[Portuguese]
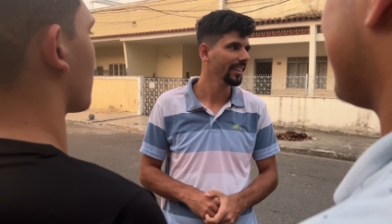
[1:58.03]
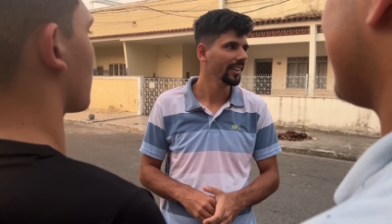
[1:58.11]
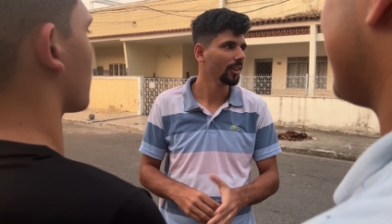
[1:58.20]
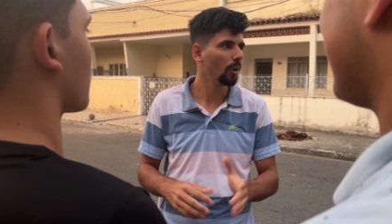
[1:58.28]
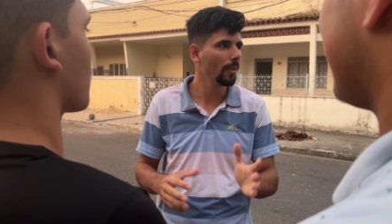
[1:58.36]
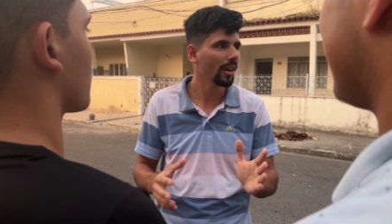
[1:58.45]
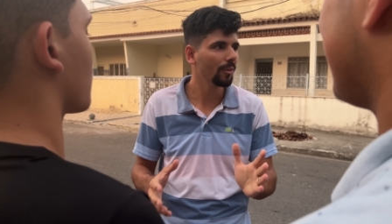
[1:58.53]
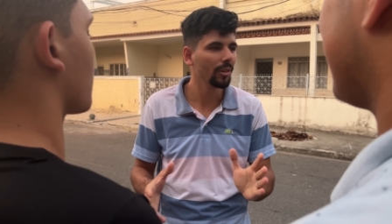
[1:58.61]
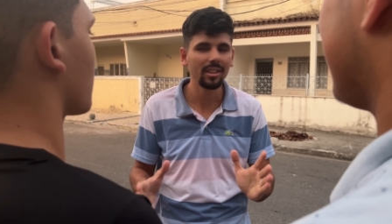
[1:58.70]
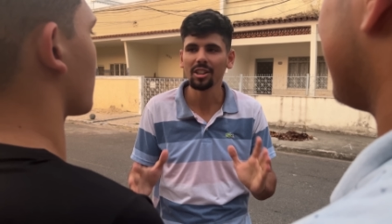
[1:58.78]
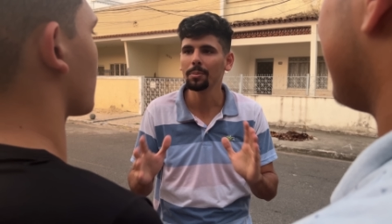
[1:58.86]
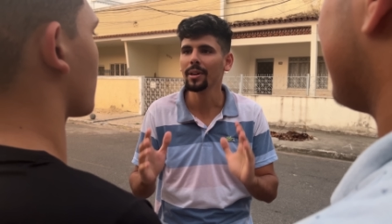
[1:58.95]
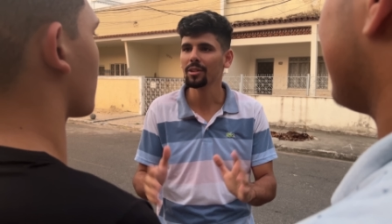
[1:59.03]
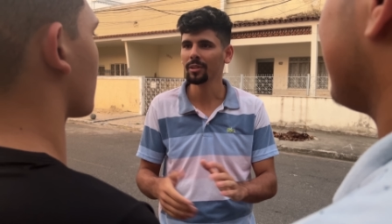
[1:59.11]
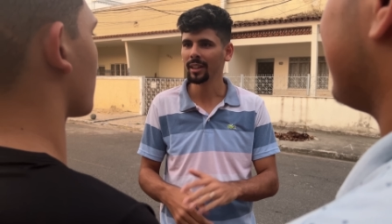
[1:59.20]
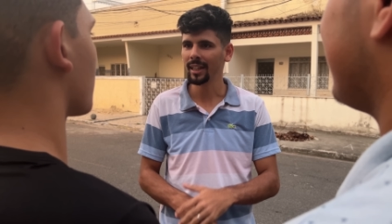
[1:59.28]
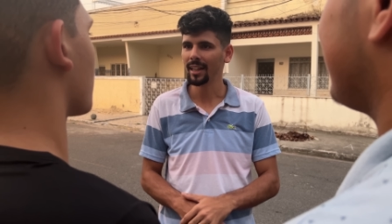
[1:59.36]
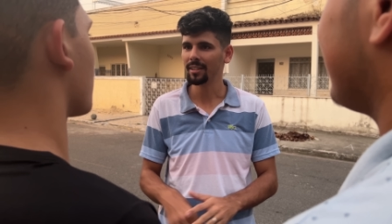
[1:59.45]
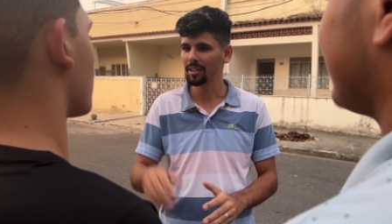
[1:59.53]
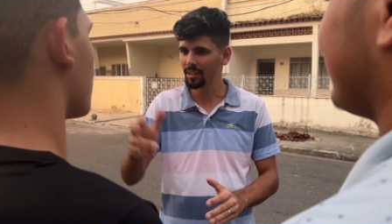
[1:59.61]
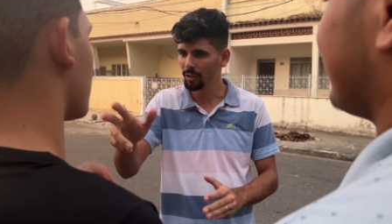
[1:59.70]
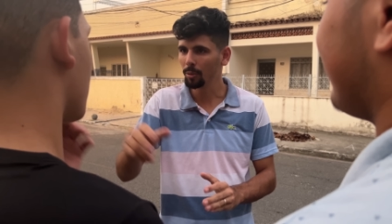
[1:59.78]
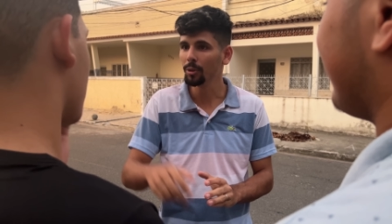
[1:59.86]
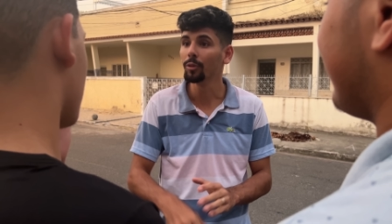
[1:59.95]
Como é que vocês pensam em ganhar esses
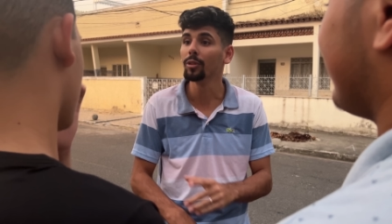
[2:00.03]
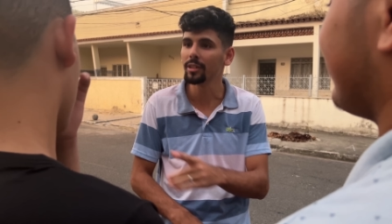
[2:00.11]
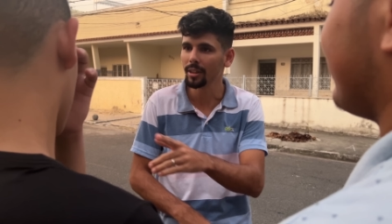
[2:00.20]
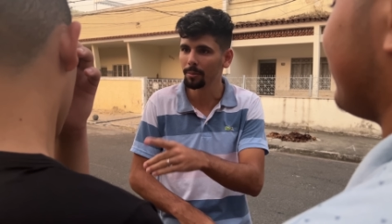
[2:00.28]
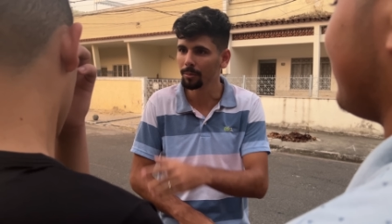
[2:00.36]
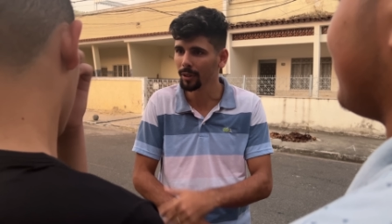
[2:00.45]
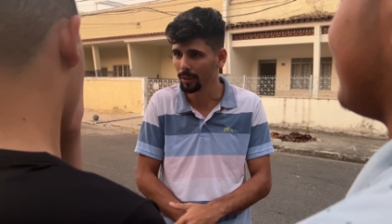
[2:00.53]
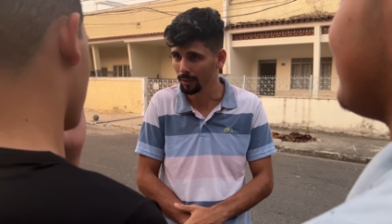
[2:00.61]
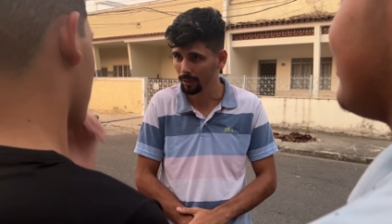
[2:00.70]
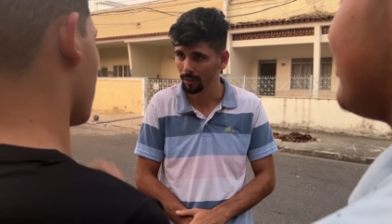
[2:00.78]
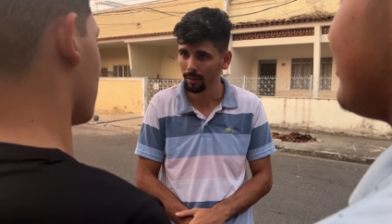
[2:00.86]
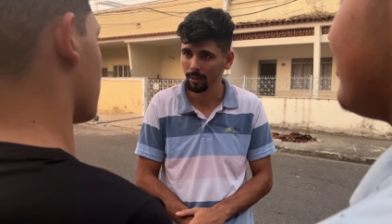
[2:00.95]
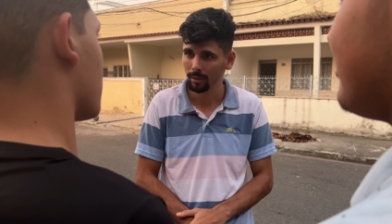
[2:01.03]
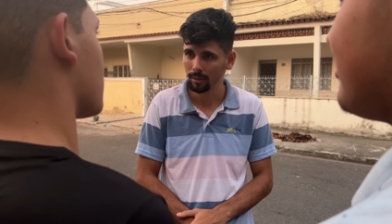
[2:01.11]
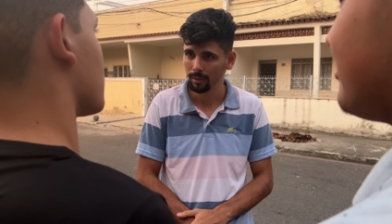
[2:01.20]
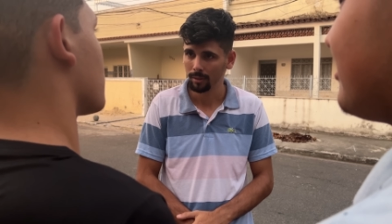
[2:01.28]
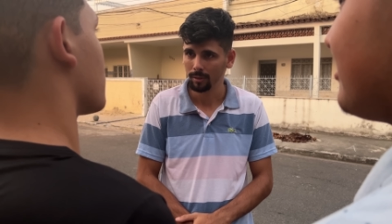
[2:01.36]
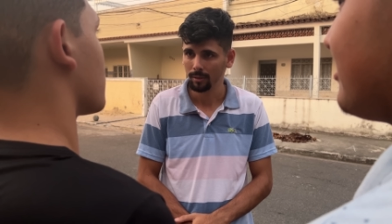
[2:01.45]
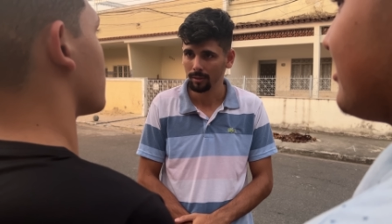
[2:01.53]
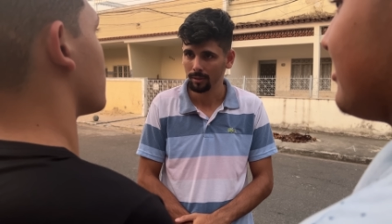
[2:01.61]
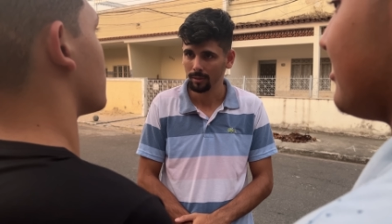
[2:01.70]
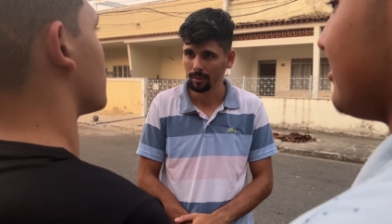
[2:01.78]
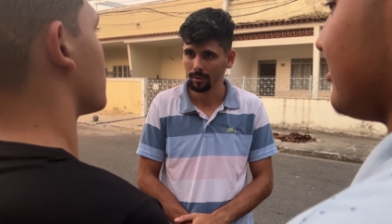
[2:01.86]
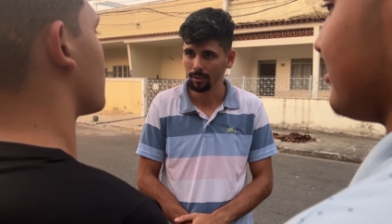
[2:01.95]
5 mil? Você primeiro.
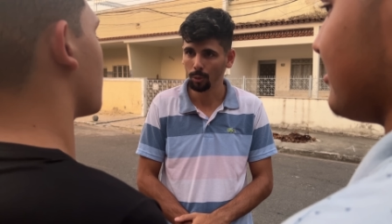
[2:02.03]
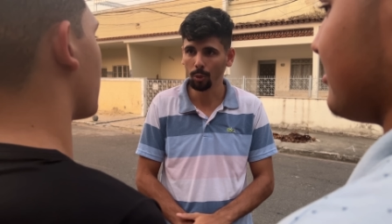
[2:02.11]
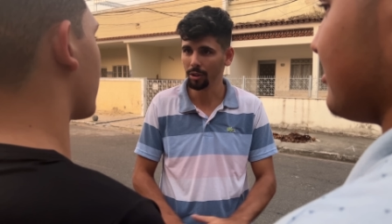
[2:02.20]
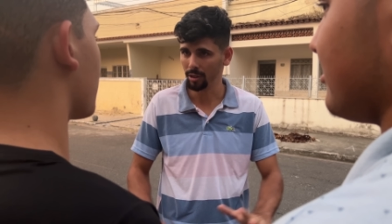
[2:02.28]
Como é que